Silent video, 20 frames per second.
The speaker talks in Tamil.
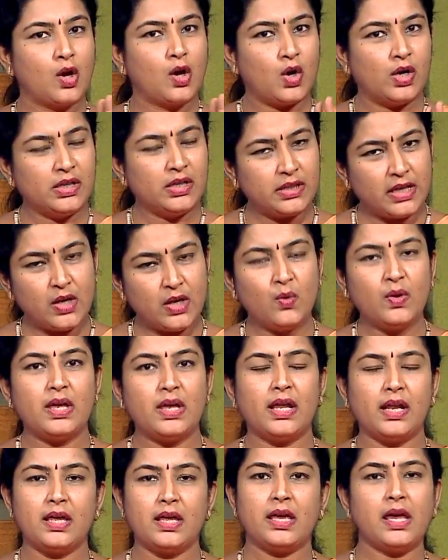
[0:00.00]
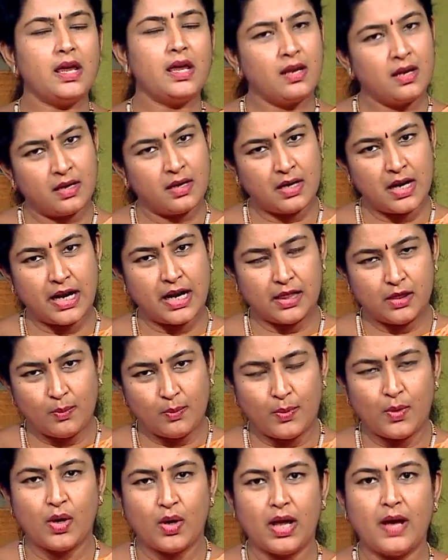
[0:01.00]
குழந்தையும் இறங்கி நடந்து
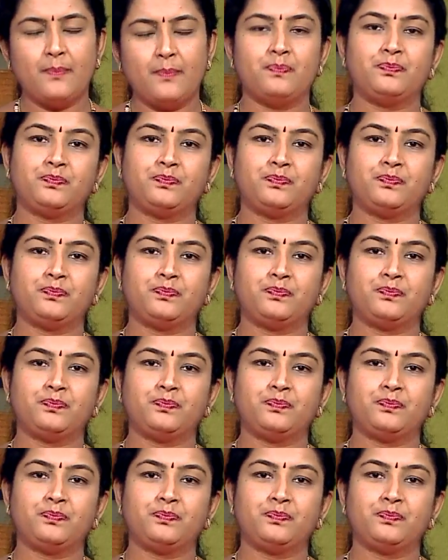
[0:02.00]
போகிறாள்